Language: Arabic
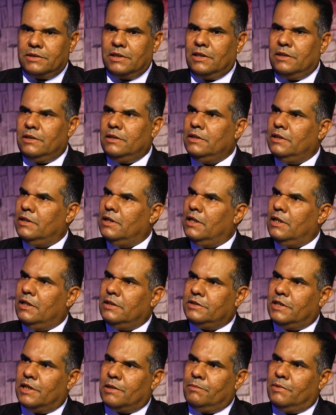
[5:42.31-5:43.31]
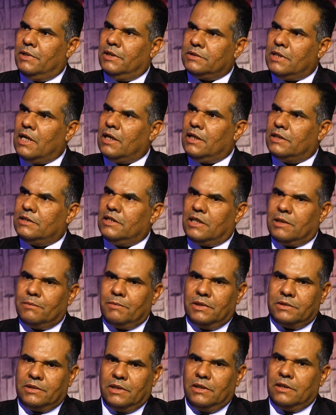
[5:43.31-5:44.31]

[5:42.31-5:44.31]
تعني التربيه الطاقه الكهربائيه